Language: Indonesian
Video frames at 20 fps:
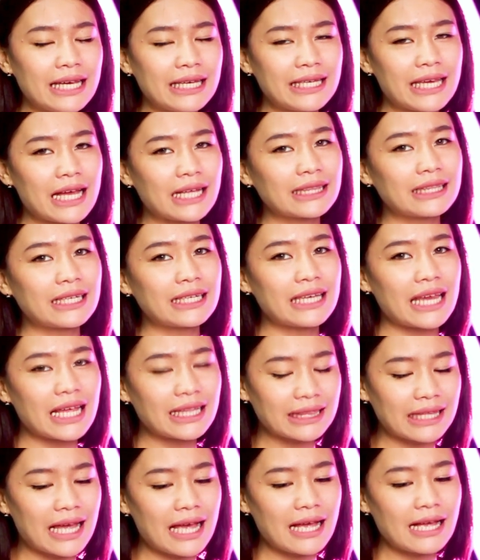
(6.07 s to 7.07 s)
yang
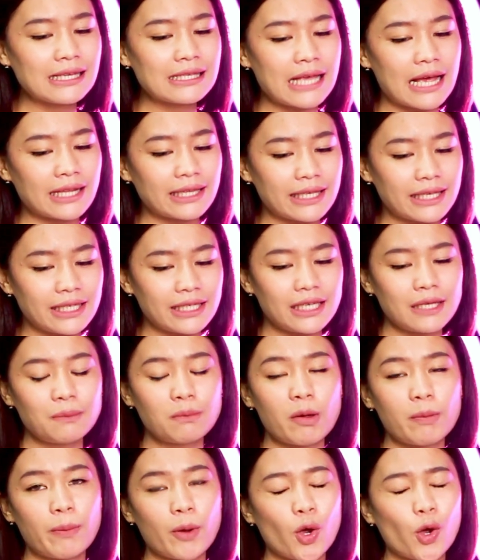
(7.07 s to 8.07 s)
ternyata saat ini
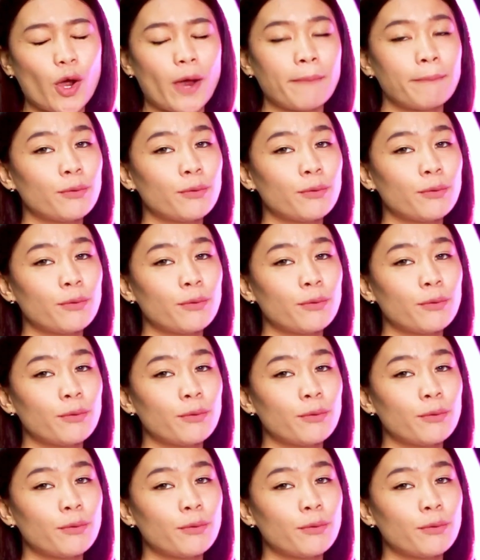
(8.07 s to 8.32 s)
BPOM